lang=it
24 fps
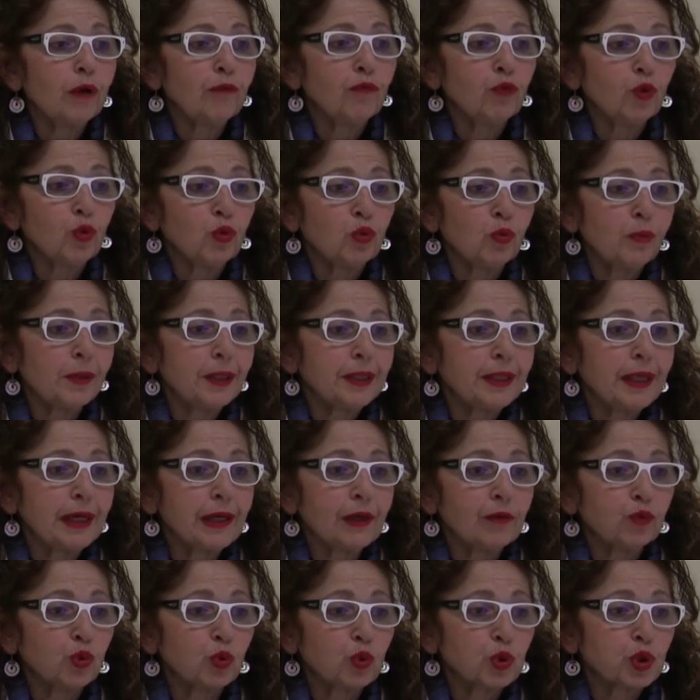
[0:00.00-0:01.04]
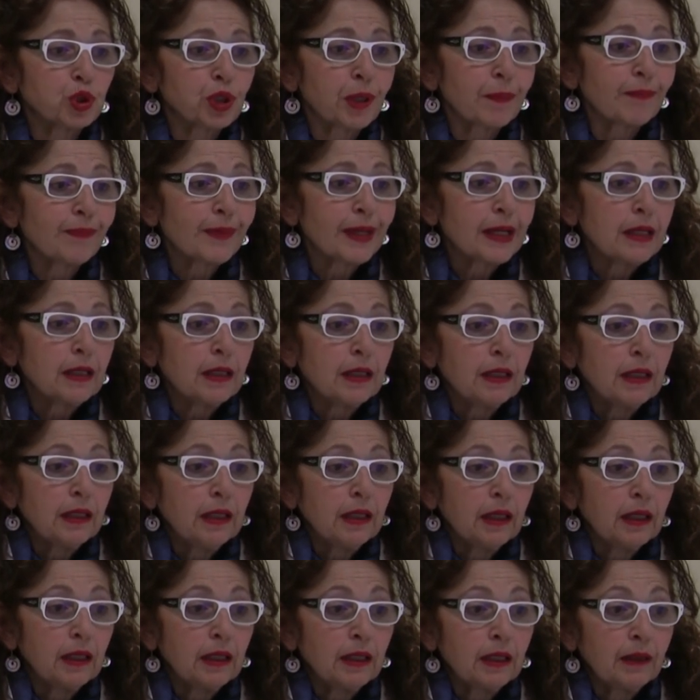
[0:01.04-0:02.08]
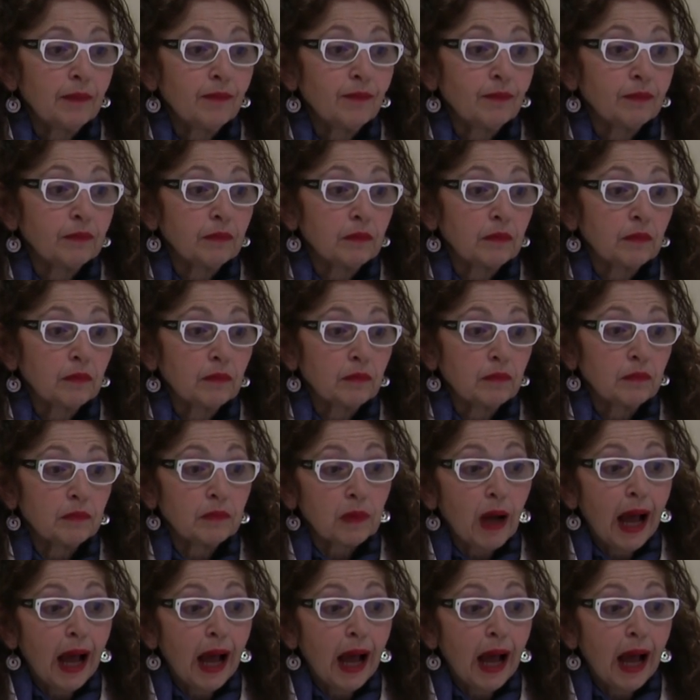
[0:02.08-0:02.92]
volume della voce. Ehm,